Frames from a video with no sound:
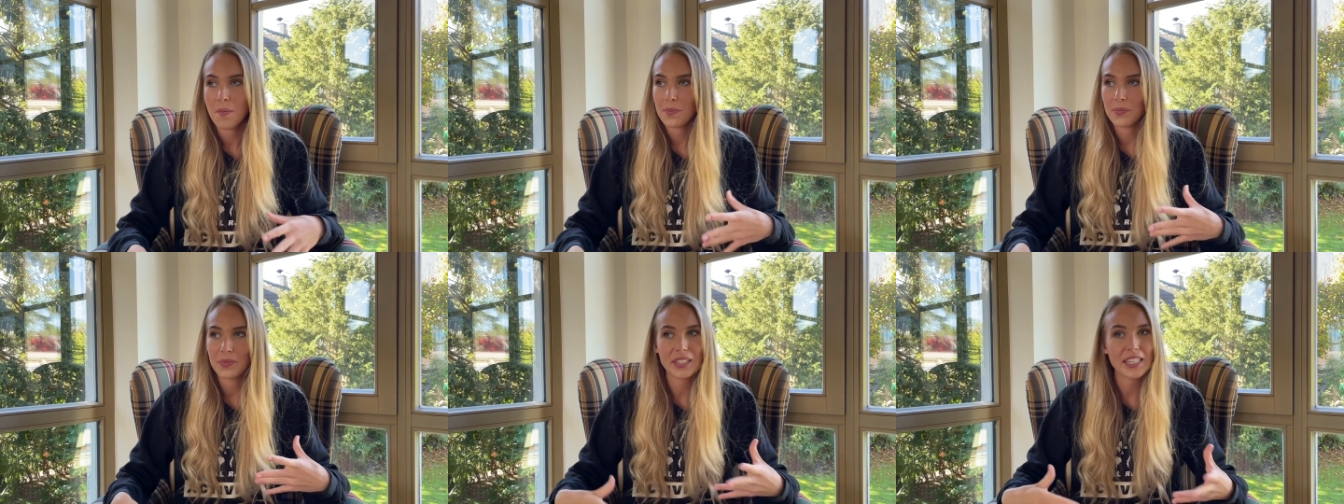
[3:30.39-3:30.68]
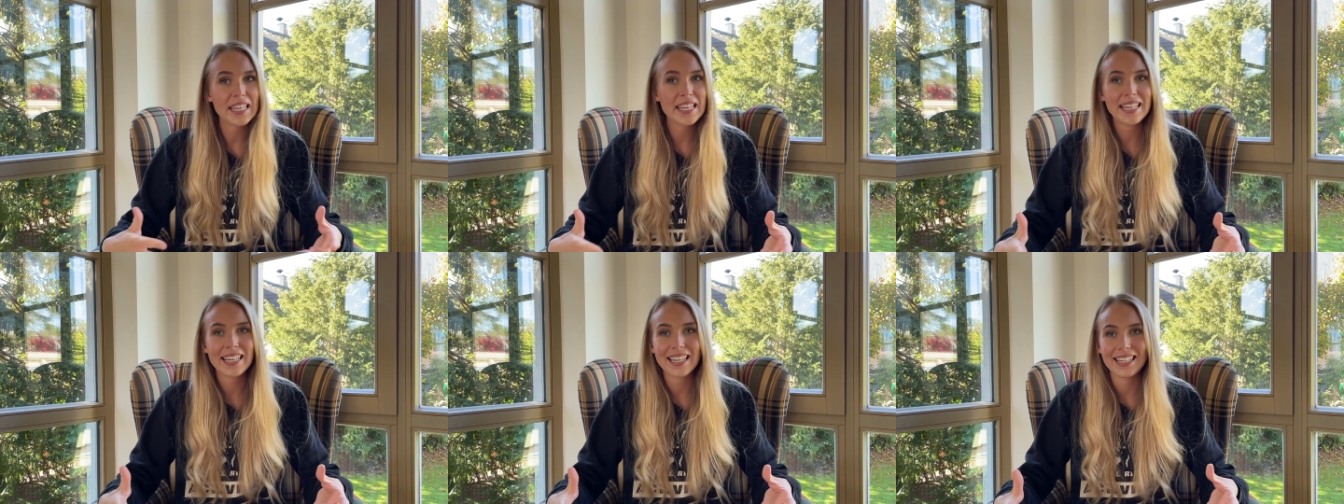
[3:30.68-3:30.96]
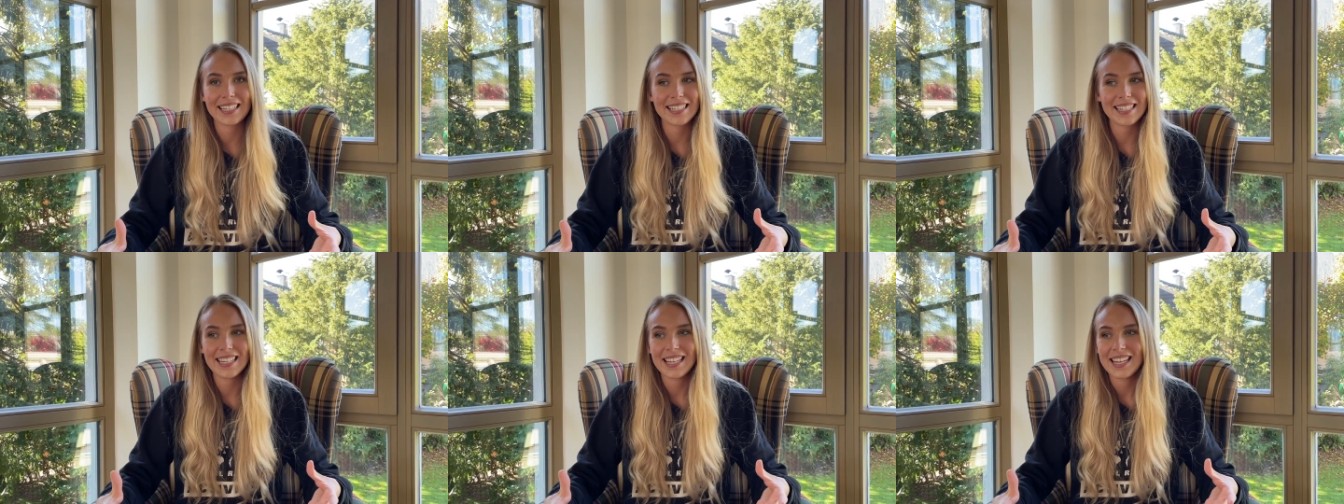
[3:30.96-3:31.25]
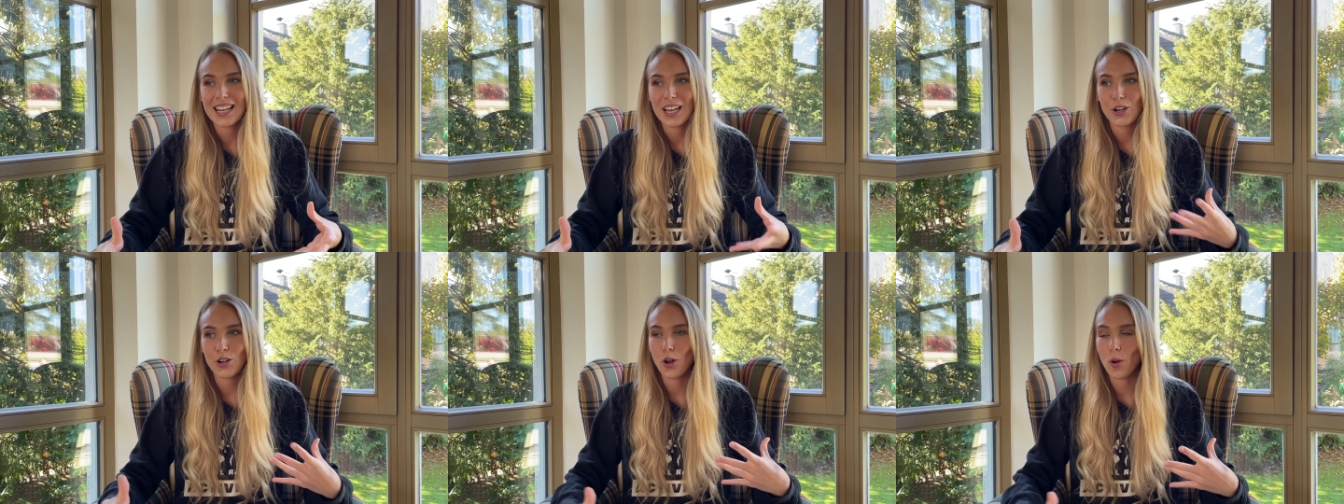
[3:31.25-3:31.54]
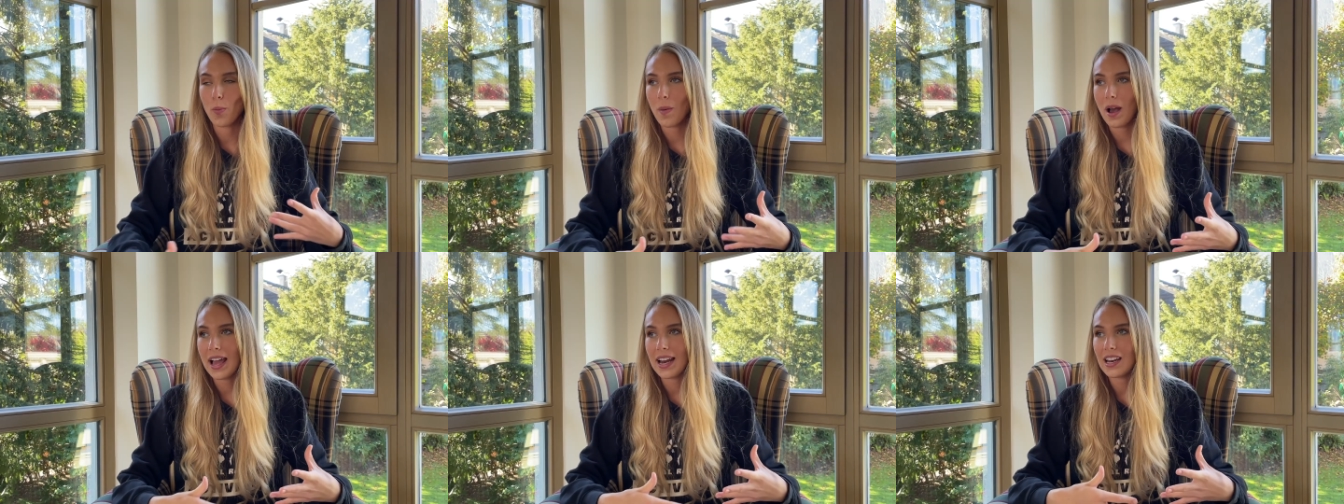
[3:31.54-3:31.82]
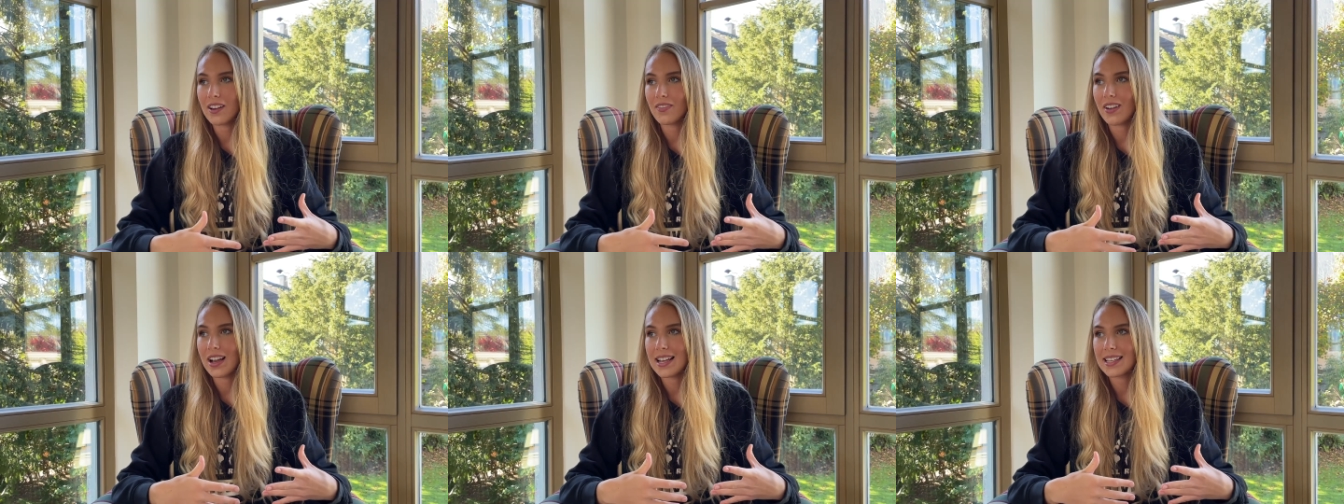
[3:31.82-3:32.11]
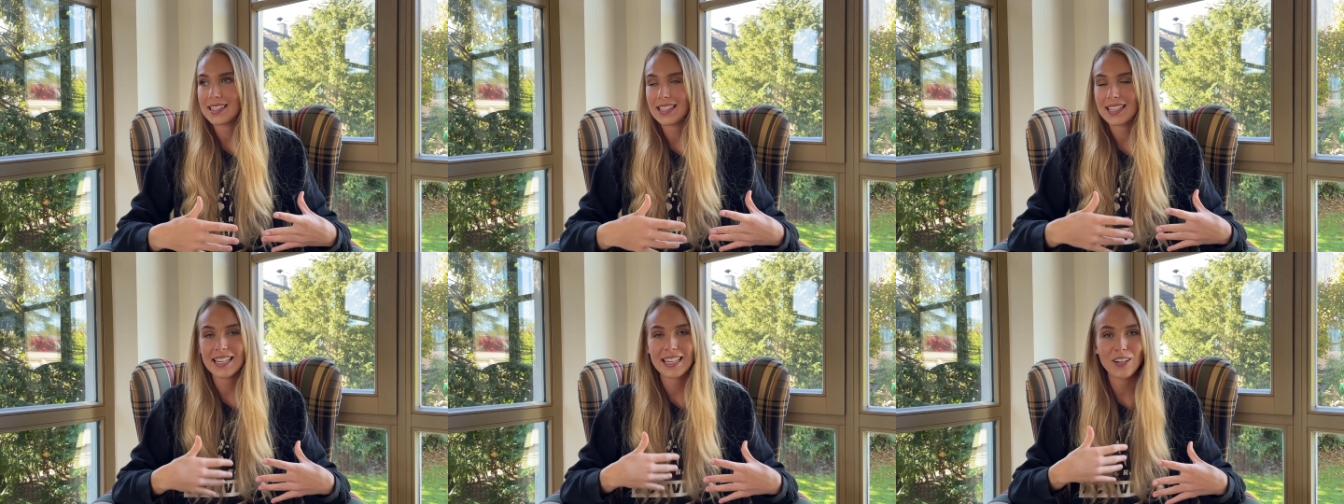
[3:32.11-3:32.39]
Tiere, die
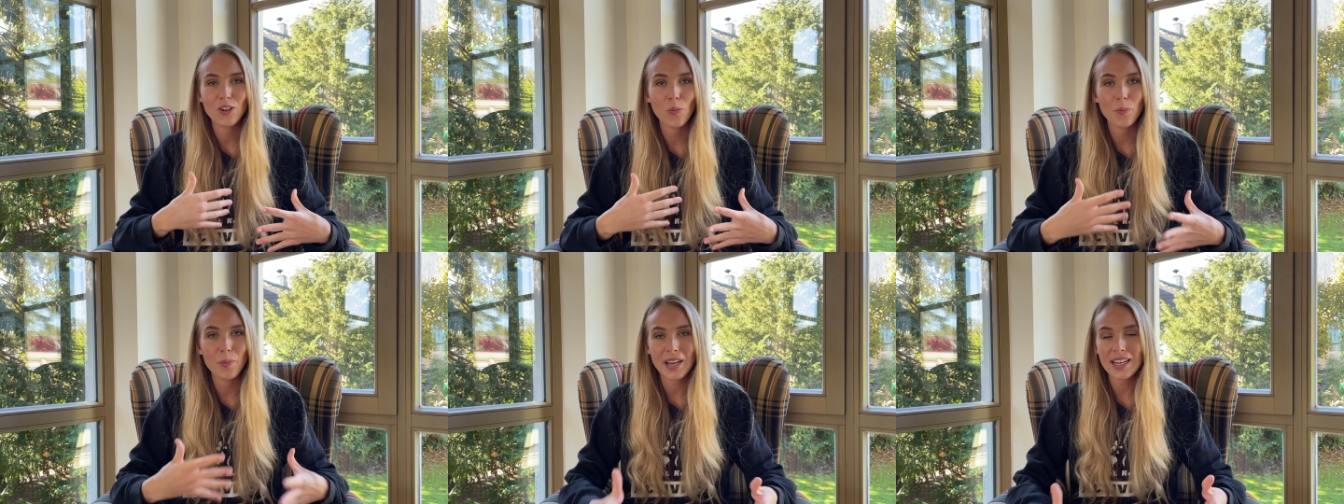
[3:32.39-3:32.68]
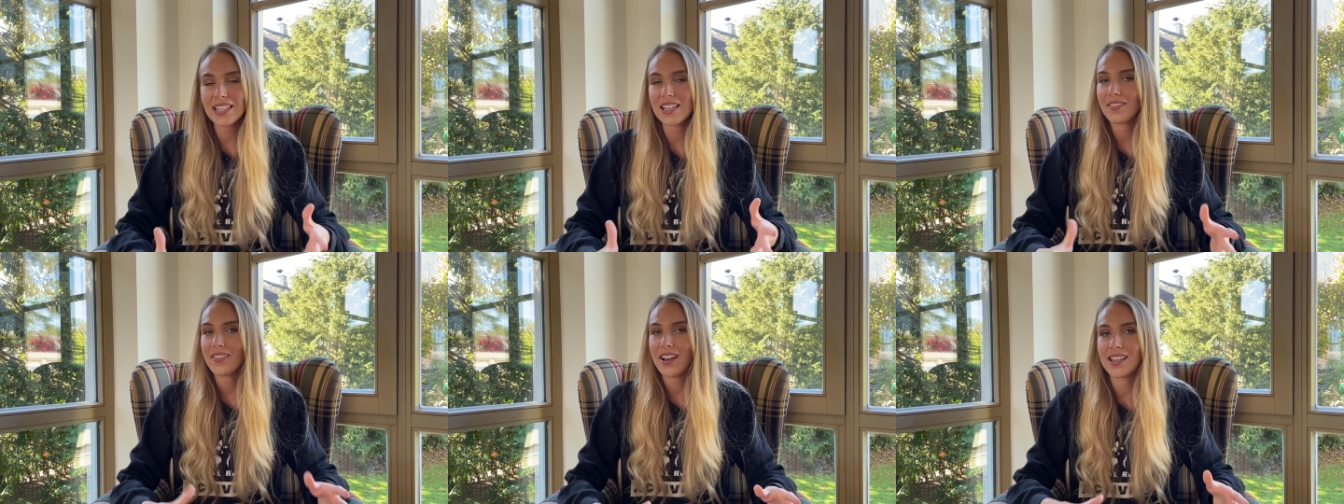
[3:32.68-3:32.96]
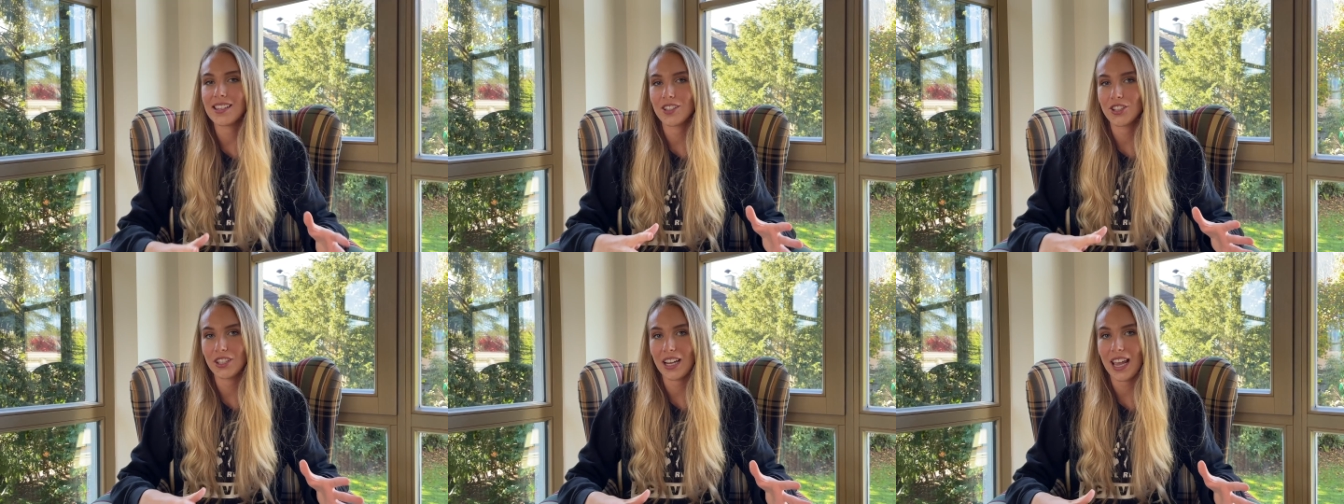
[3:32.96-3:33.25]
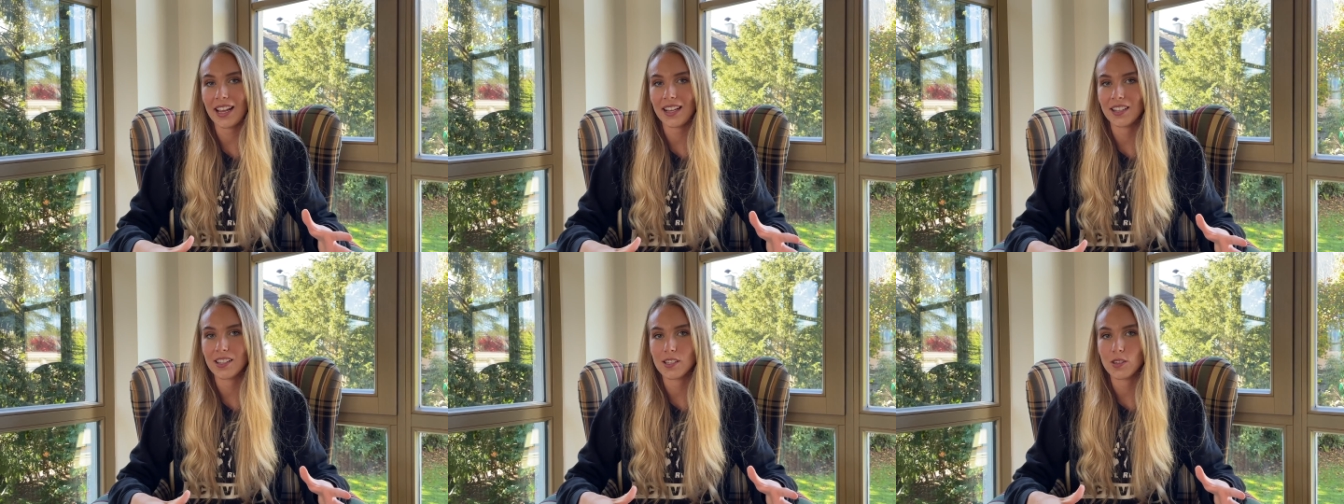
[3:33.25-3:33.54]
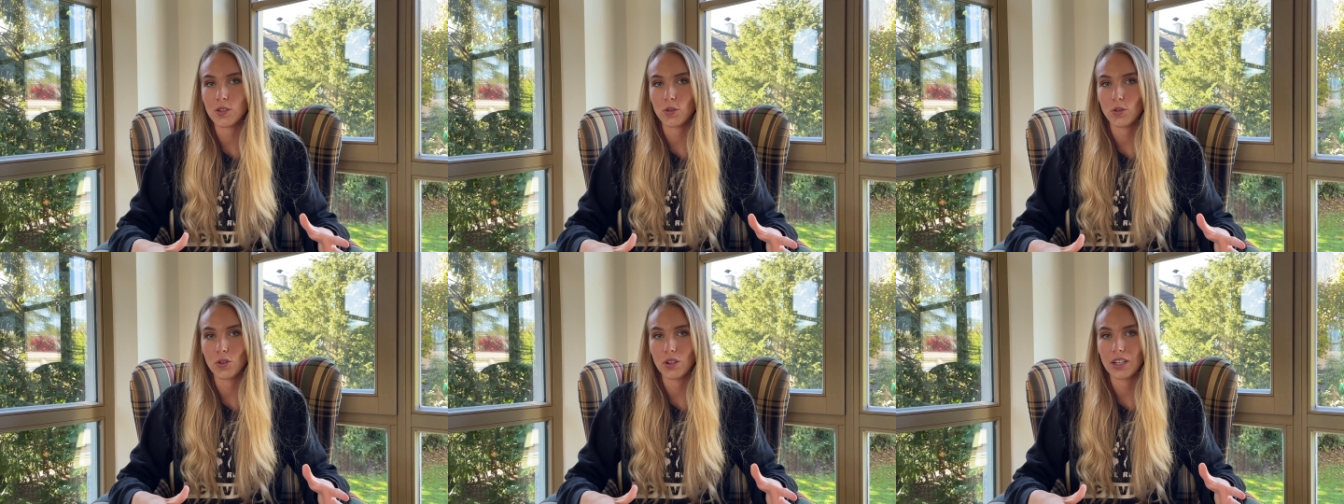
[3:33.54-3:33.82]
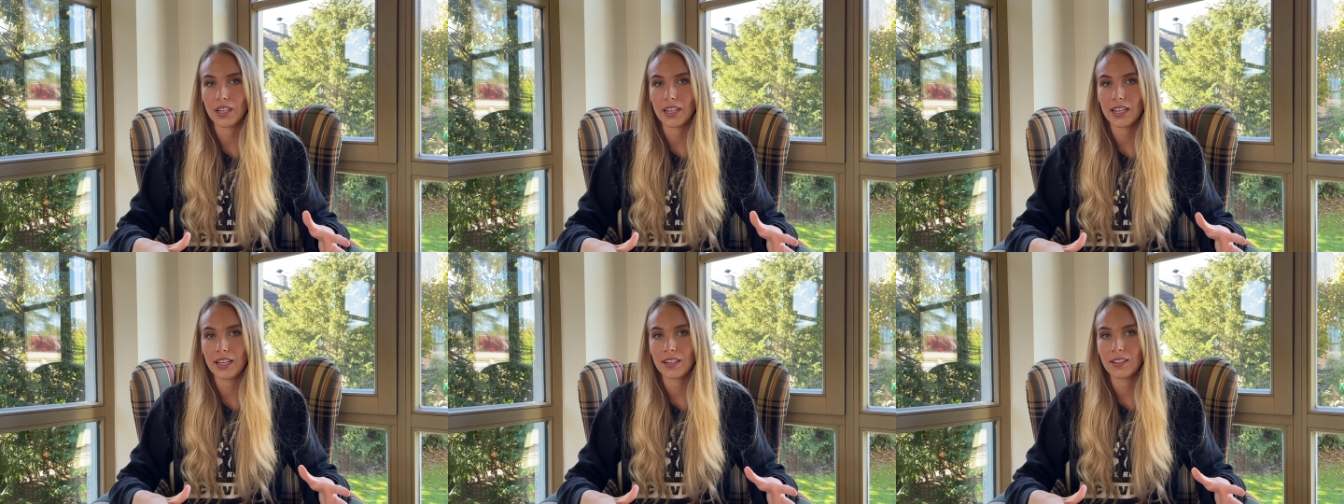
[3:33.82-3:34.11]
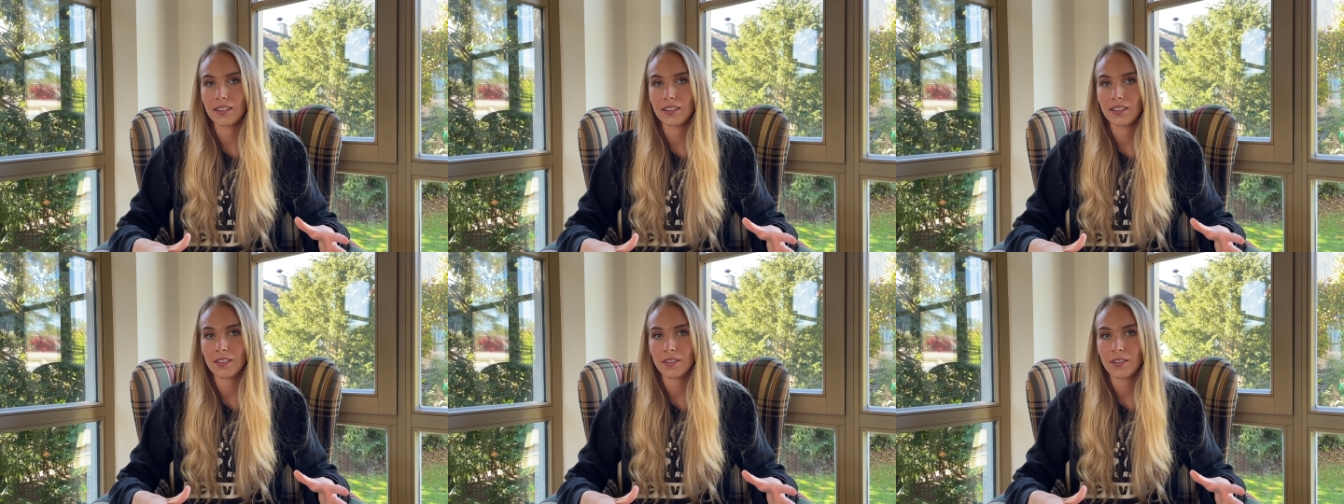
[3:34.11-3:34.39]
normalerweise kilometerweise Strecken zurücklegen,